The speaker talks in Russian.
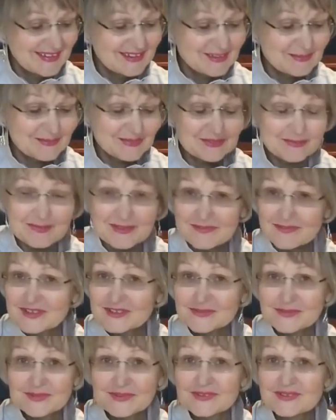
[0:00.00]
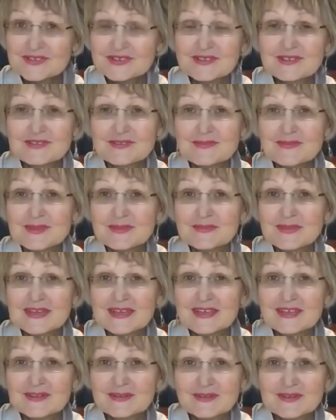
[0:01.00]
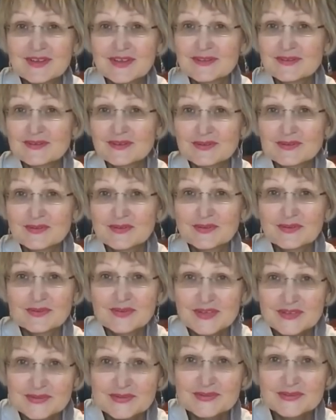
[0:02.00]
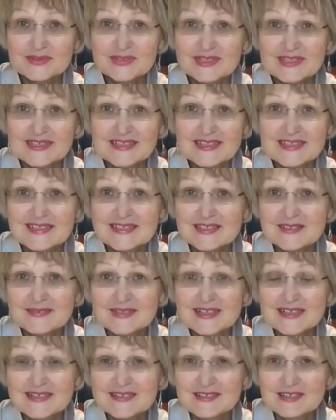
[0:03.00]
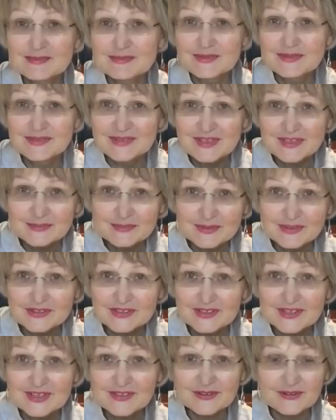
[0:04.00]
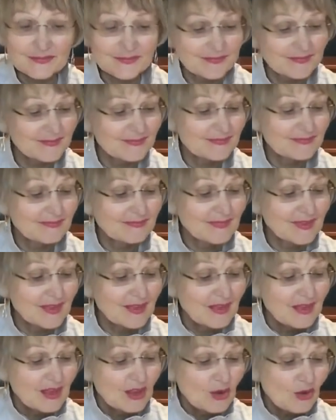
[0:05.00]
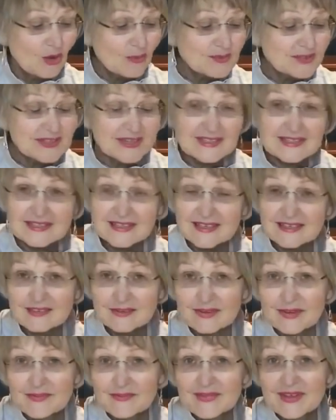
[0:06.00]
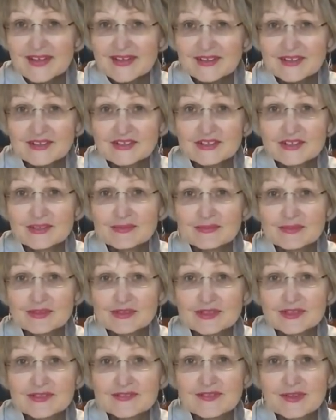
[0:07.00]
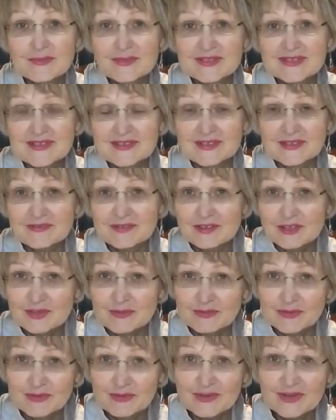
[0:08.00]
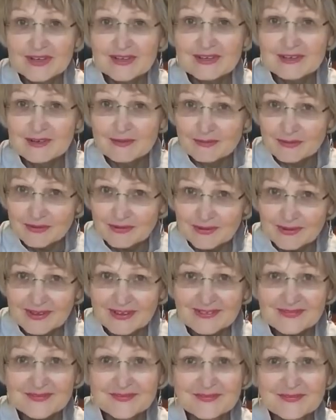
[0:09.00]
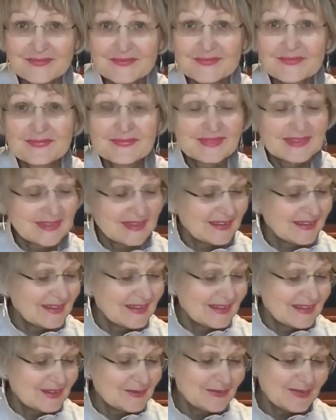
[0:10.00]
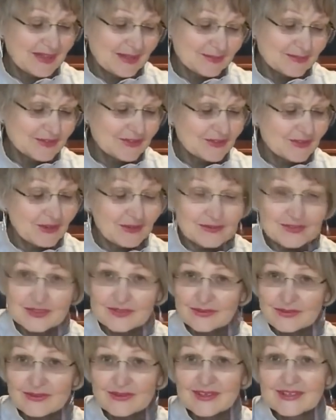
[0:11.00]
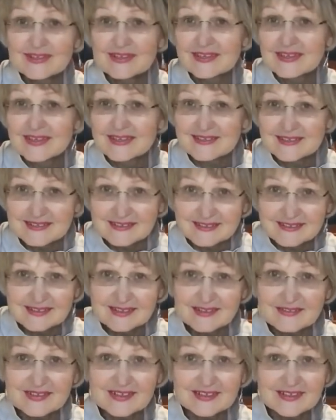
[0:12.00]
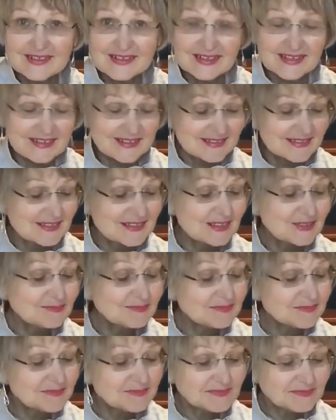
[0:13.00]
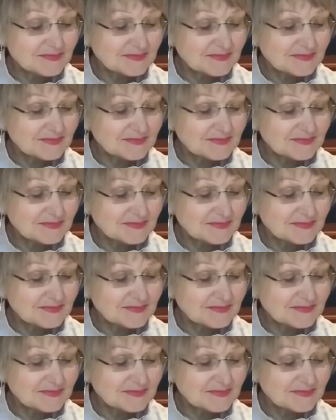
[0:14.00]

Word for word: Это может быть ваш будущий любимый или тот, который у вас уже есть, и вы хотели бы узнать больше о нем. Общий расклад, конечно, может с вами резонировать немного или много, потому что аудитория – это не один человек, конечно.